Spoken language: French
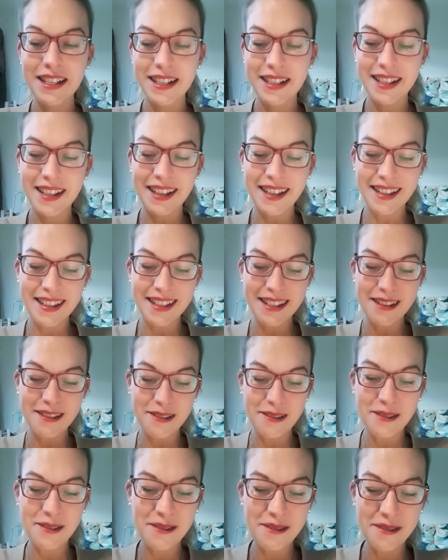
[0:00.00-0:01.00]
générales
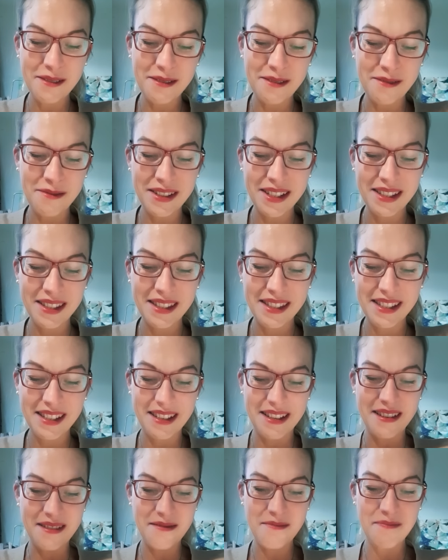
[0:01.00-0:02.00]
du
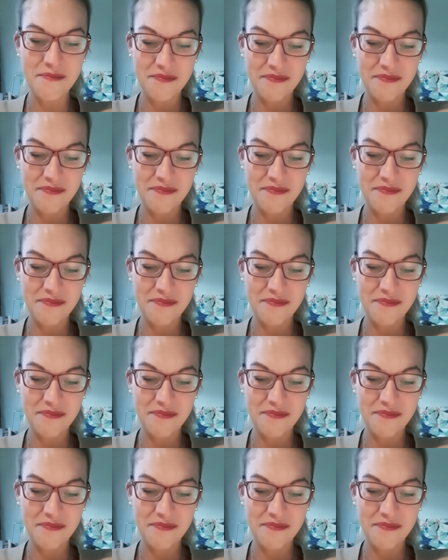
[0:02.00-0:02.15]
21